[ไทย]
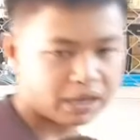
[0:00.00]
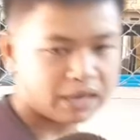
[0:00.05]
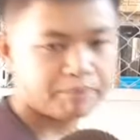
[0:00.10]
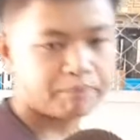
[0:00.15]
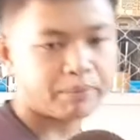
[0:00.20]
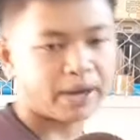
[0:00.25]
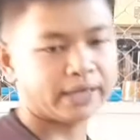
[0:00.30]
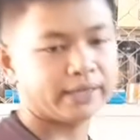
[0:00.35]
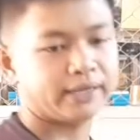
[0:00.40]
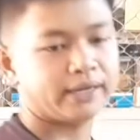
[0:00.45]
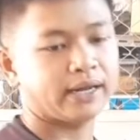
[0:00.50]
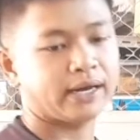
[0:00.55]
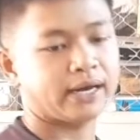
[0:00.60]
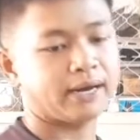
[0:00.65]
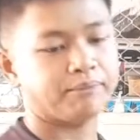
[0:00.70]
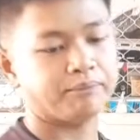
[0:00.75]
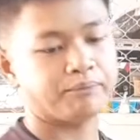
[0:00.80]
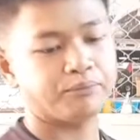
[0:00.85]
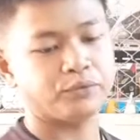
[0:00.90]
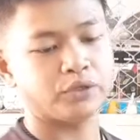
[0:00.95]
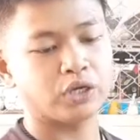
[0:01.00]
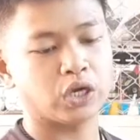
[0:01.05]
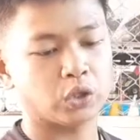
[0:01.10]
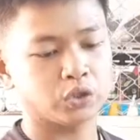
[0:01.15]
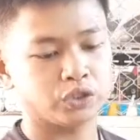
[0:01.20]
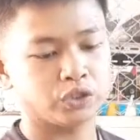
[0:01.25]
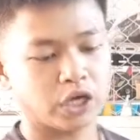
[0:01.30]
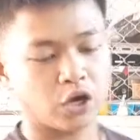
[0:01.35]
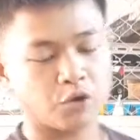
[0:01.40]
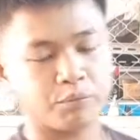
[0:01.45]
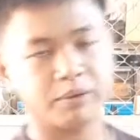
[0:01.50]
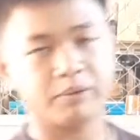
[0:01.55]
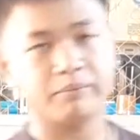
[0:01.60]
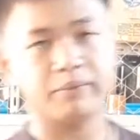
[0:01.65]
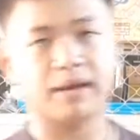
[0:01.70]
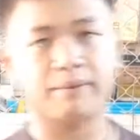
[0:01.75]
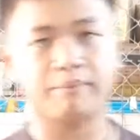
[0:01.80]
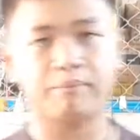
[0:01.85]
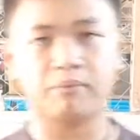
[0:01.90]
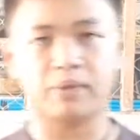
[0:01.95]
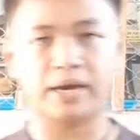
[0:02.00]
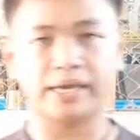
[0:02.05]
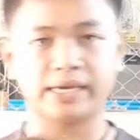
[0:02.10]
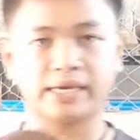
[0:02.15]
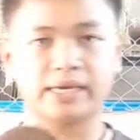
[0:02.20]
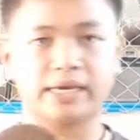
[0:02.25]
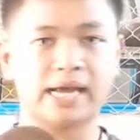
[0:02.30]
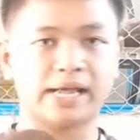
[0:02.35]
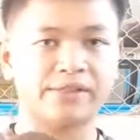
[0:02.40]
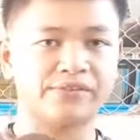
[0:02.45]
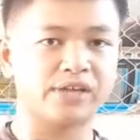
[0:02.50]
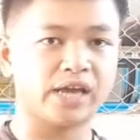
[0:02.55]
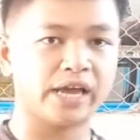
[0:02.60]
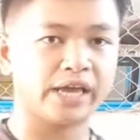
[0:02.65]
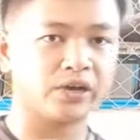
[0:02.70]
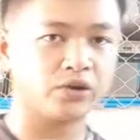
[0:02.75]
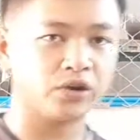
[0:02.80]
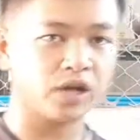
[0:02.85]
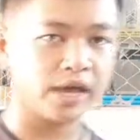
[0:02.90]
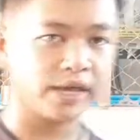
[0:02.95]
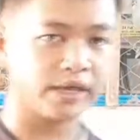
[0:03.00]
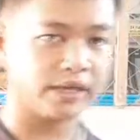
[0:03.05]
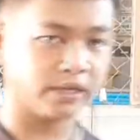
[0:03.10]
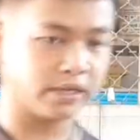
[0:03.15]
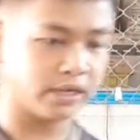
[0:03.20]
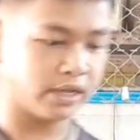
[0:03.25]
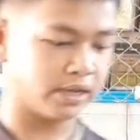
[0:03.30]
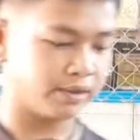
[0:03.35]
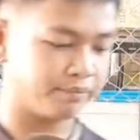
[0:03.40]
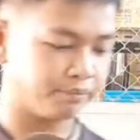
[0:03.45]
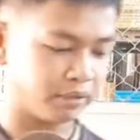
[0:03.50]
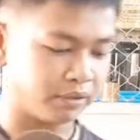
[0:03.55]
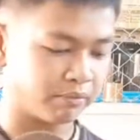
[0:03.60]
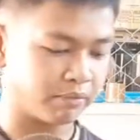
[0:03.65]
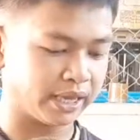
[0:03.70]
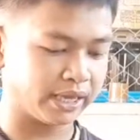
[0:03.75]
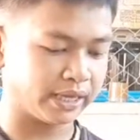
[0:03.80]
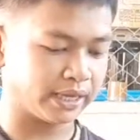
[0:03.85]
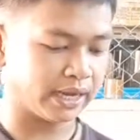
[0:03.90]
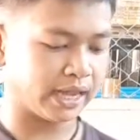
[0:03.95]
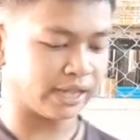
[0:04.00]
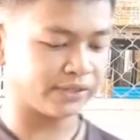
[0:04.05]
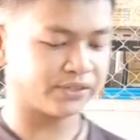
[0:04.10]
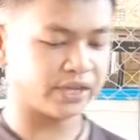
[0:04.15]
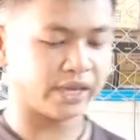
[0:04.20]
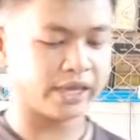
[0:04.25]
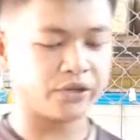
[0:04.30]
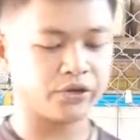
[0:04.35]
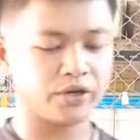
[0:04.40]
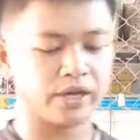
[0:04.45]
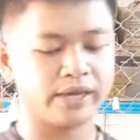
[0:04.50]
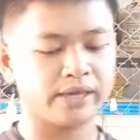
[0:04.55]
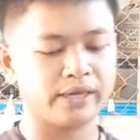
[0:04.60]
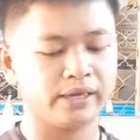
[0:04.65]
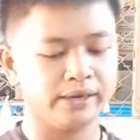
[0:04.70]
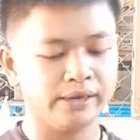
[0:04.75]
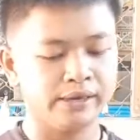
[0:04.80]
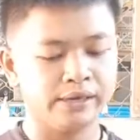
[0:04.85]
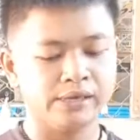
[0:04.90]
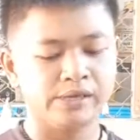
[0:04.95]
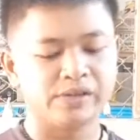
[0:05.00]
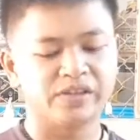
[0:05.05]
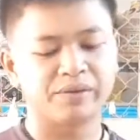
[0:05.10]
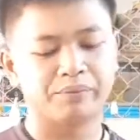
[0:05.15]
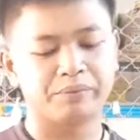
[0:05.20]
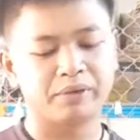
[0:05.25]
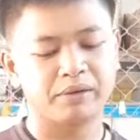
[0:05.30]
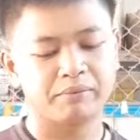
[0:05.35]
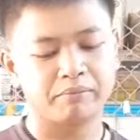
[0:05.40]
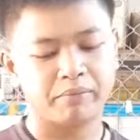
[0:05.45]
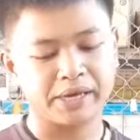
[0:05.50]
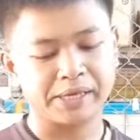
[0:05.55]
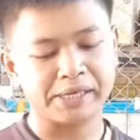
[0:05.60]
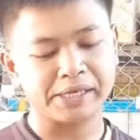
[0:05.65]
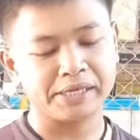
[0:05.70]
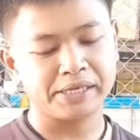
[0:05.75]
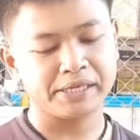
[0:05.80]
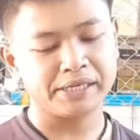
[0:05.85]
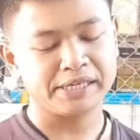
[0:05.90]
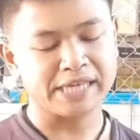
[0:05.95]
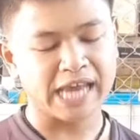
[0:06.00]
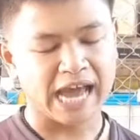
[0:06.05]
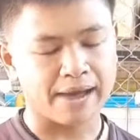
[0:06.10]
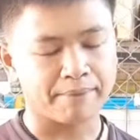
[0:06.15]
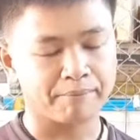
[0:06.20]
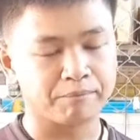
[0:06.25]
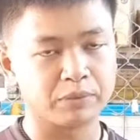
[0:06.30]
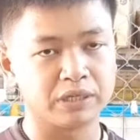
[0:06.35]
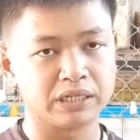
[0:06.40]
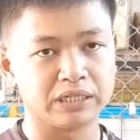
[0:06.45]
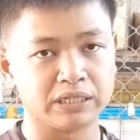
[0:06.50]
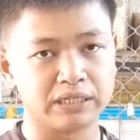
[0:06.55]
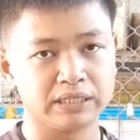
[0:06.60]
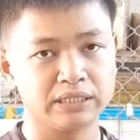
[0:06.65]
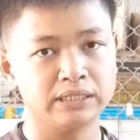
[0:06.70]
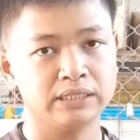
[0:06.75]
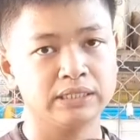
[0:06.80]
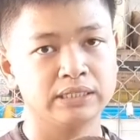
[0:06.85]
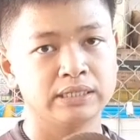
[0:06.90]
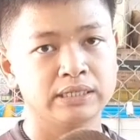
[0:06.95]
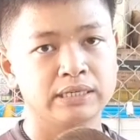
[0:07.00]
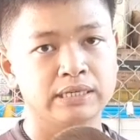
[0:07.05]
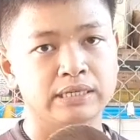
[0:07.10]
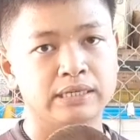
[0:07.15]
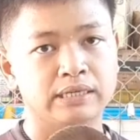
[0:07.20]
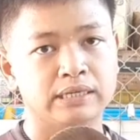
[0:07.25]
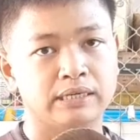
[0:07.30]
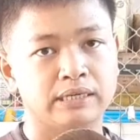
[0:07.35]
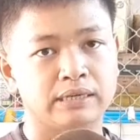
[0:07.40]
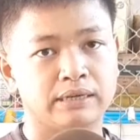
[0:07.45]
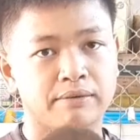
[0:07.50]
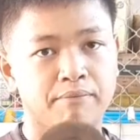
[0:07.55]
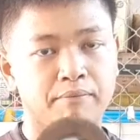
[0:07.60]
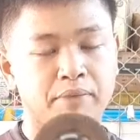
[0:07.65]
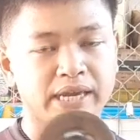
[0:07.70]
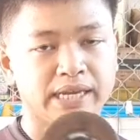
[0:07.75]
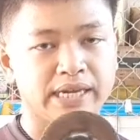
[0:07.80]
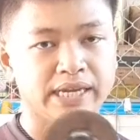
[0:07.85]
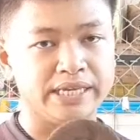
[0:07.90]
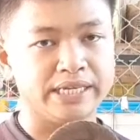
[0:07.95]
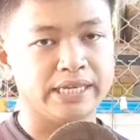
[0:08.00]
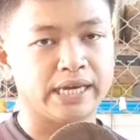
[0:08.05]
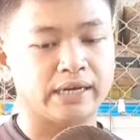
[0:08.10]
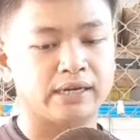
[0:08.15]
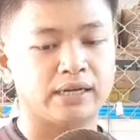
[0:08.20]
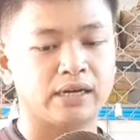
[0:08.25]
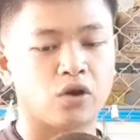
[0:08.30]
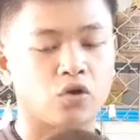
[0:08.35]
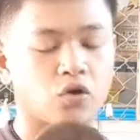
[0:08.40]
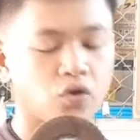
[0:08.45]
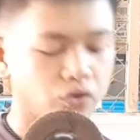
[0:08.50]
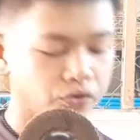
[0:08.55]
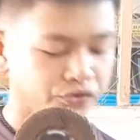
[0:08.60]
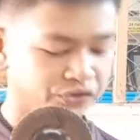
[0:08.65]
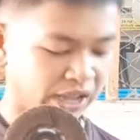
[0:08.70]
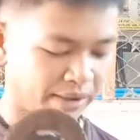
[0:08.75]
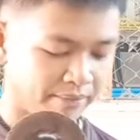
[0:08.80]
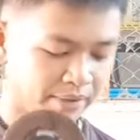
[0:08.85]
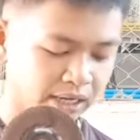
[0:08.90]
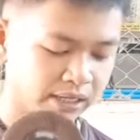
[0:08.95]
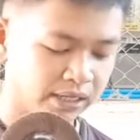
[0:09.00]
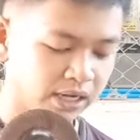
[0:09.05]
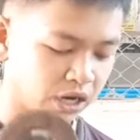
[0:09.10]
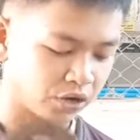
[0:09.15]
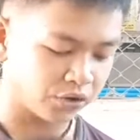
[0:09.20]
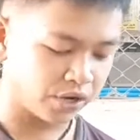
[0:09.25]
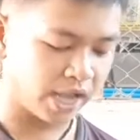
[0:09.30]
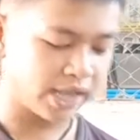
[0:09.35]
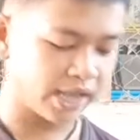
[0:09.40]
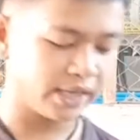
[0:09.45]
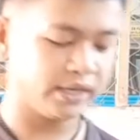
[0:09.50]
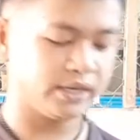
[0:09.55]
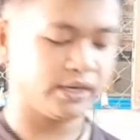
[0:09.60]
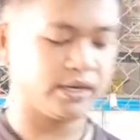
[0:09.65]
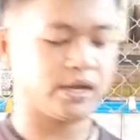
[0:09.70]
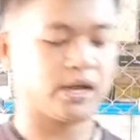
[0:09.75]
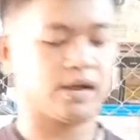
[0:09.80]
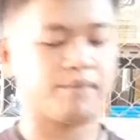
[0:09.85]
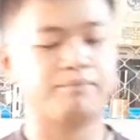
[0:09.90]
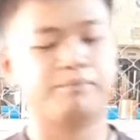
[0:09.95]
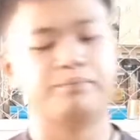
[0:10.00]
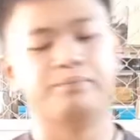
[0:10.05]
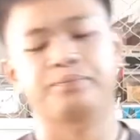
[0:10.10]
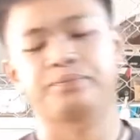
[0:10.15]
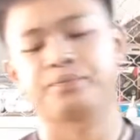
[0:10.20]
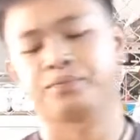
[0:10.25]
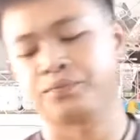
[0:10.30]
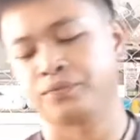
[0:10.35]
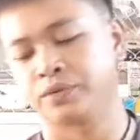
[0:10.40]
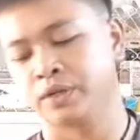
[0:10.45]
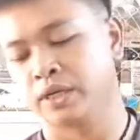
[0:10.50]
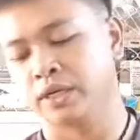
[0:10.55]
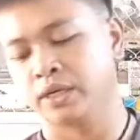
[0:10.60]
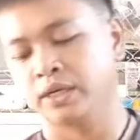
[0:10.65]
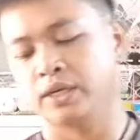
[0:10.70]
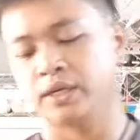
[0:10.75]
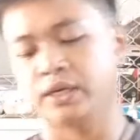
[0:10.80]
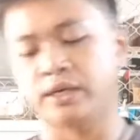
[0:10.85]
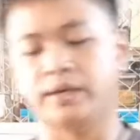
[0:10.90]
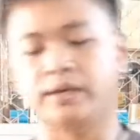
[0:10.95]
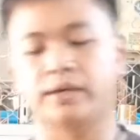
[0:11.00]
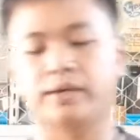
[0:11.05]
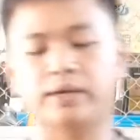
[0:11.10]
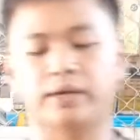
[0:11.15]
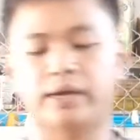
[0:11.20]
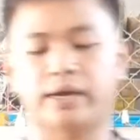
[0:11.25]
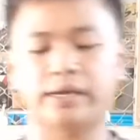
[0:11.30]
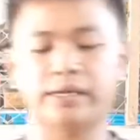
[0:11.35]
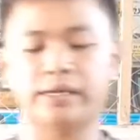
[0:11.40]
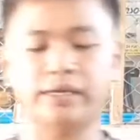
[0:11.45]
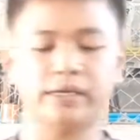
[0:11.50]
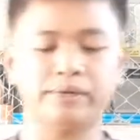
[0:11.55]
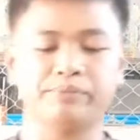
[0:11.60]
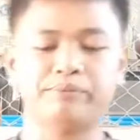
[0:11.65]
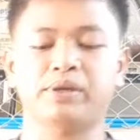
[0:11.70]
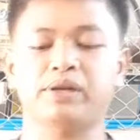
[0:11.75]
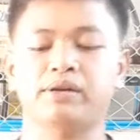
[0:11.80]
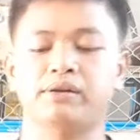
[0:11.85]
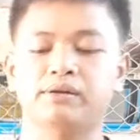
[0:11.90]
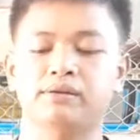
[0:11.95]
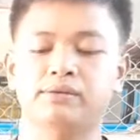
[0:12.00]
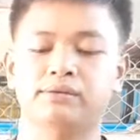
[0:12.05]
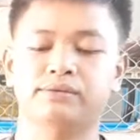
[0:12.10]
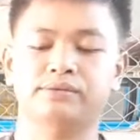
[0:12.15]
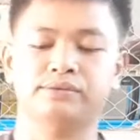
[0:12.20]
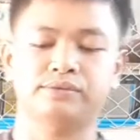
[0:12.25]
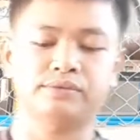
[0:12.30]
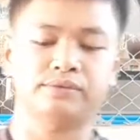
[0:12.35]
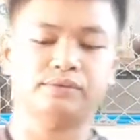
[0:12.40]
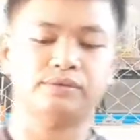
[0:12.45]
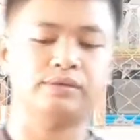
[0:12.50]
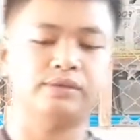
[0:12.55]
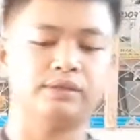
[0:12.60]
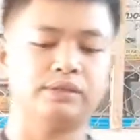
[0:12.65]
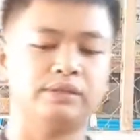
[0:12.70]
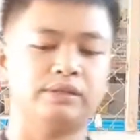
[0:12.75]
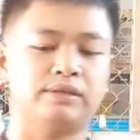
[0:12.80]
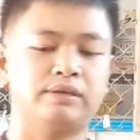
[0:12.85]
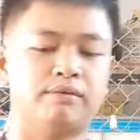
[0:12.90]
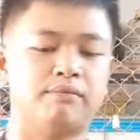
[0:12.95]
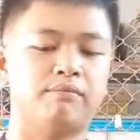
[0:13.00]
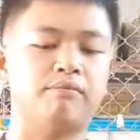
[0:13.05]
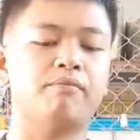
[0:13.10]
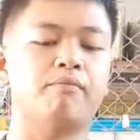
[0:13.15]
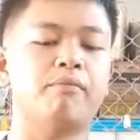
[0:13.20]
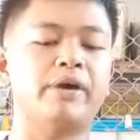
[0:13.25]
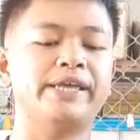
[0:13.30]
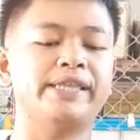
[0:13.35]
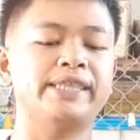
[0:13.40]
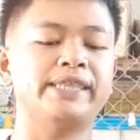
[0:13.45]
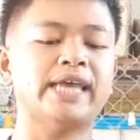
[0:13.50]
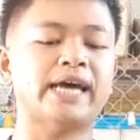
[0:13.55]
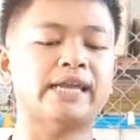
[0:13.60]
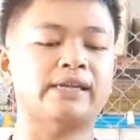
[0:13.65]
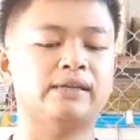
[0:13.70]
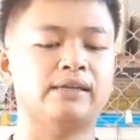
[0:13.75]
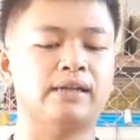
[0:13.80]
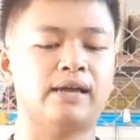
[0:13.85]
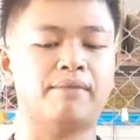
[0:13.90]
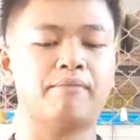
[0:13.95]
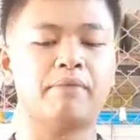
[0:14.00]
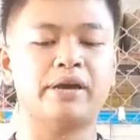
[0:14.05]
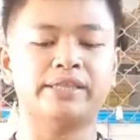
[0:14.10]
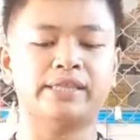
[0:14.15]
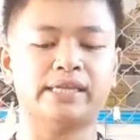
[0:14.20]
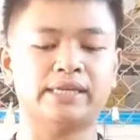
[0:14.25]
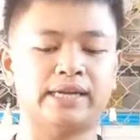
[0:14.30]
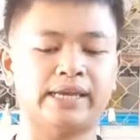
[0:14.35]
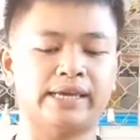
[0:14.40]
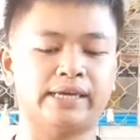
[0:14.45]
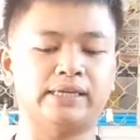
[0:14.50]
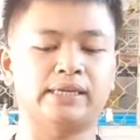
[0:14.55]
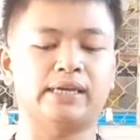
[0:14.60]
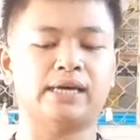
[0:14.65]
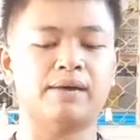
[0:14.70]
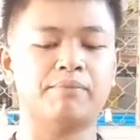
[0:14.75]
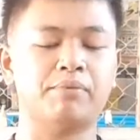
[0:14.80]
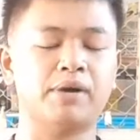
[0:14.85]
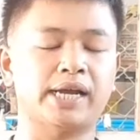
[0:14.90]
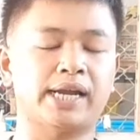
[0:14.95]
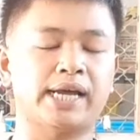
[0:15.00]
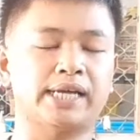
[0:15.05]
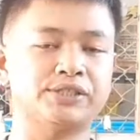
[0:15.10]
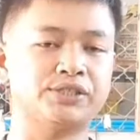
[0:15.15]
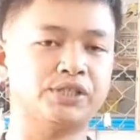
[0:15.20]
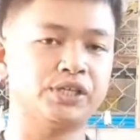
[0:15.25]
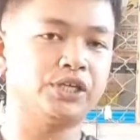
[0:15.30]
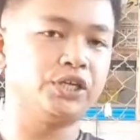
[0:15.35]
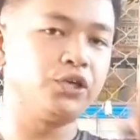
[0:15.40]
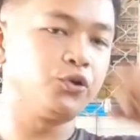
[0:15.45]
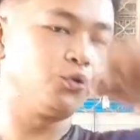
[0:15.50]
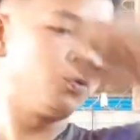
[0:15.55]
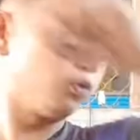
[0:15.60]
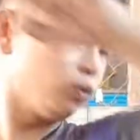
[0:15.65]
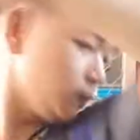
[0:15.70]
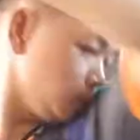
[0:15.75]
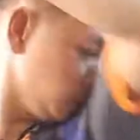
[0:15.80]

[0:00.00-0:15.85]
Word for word: ใบปัดนะครับ เราจะเอาเป็นแบบใบกระดาษทรายก็ได้นะเป็นใบกระดาษทรายก็ได้ จะเป็นใบหยาบหรือใบละเอียดเราก็สามารถเลือกเอาได้นะครับ อันนี้เป็นใบตัดนะใบตัดเหล็กนะครับ ขนาด4นิ้ว